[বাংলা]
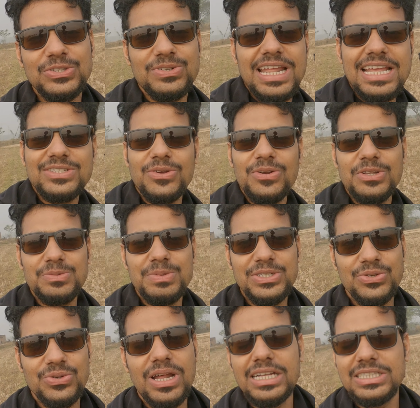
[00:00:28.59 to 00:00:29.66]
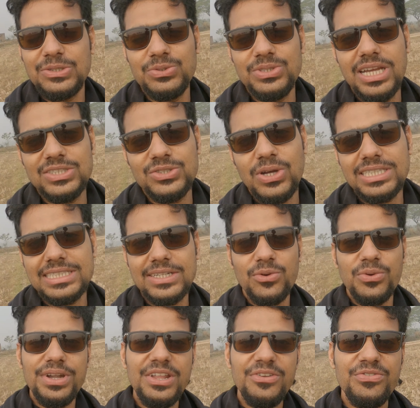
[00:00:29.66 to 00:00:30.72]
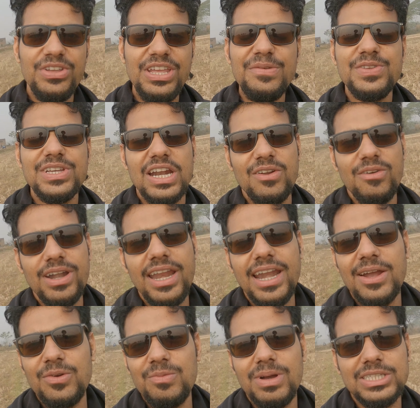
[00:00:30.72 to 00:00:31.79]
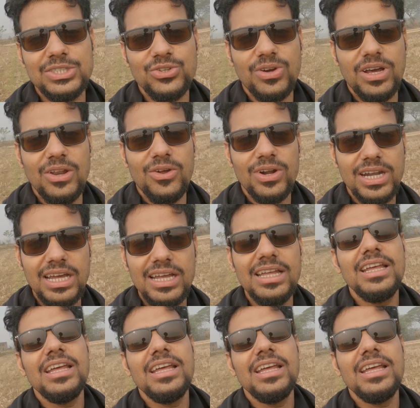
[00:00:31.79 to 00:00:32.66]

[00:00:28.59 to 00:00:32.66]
আছো অ্যাজ অলওয়েজ ভীষণ হাসি খুশি আছো আজকে টোয়েন্টি ফিফ জানুয়ারি আর এখন বাজে সকাল নটা